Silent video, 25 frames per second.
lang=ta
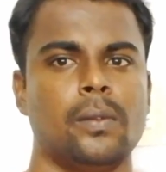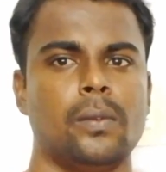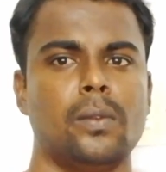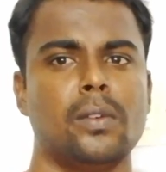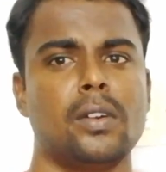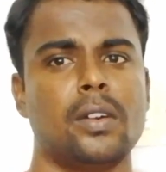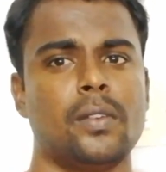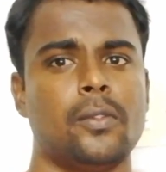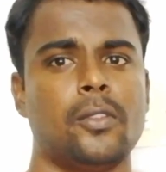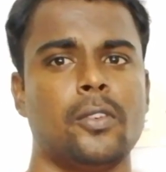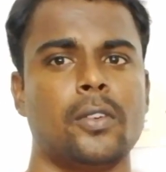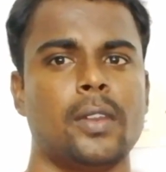
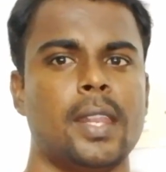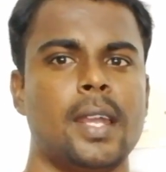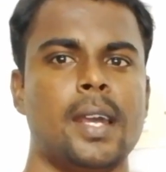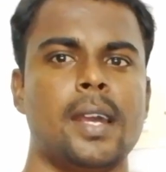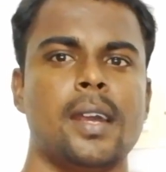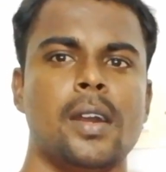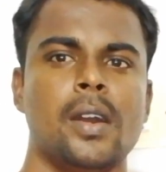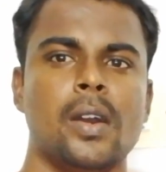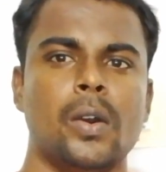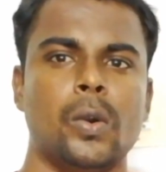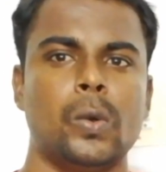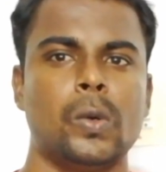உங்கள் ஃபோனில்
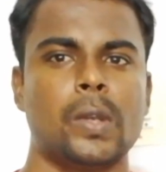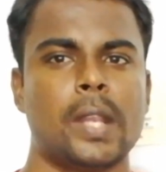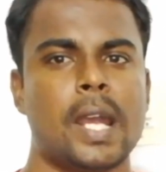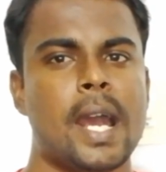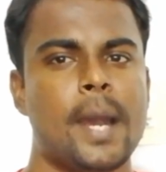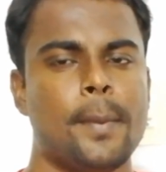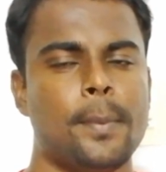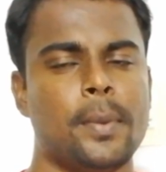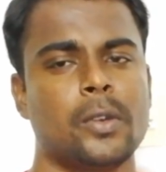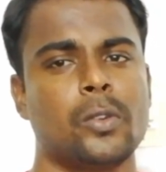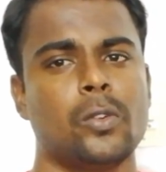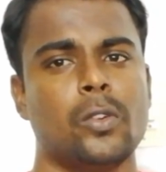ஒரு
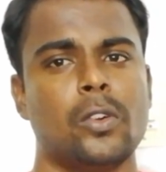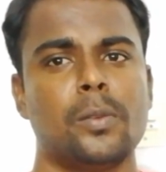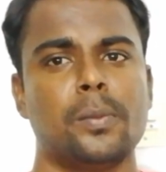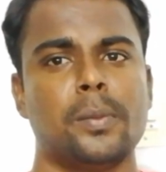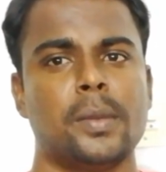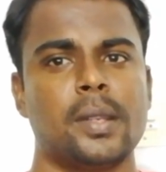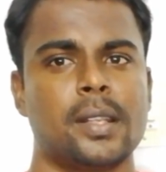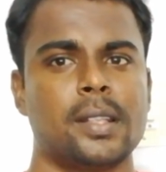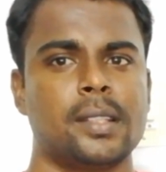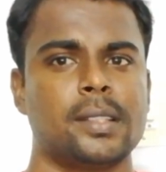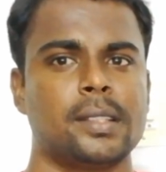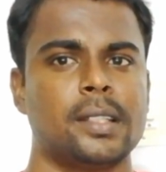ஆப்பை க்ளோன்
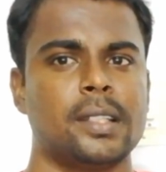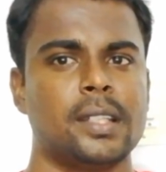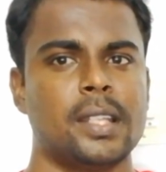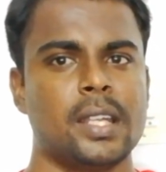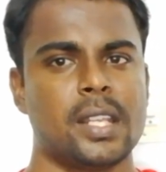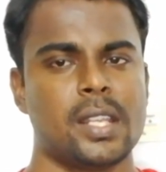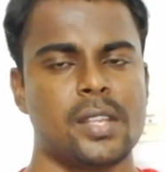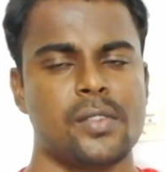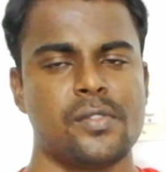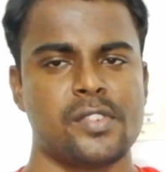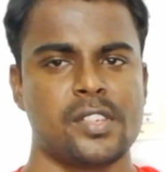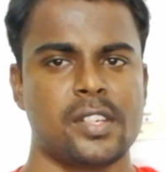பண்ணுறதுக்கு
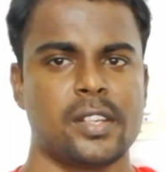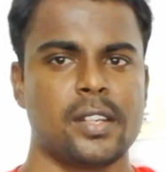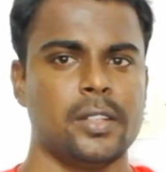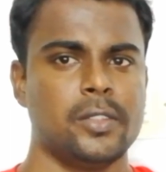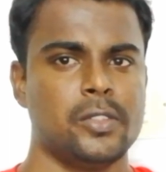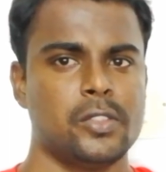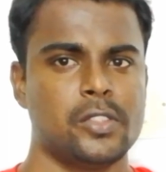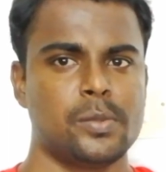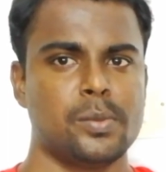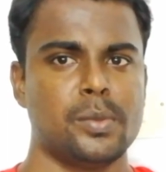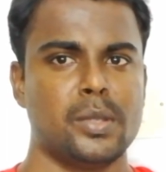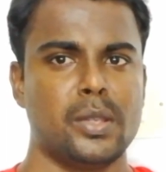நிறைய விஷயங்கள்
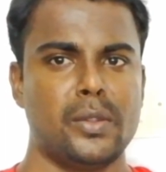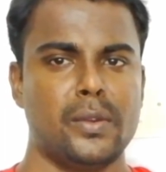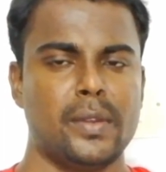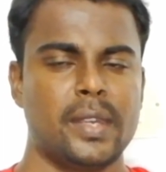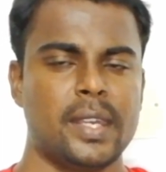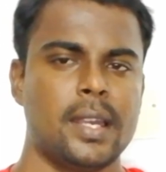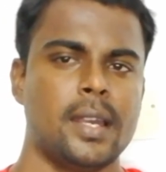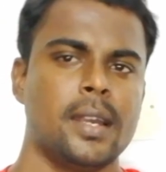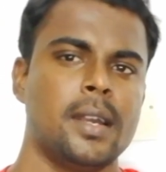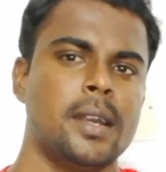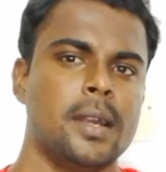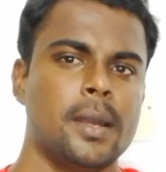யூஸ் பண்ணுவீங்க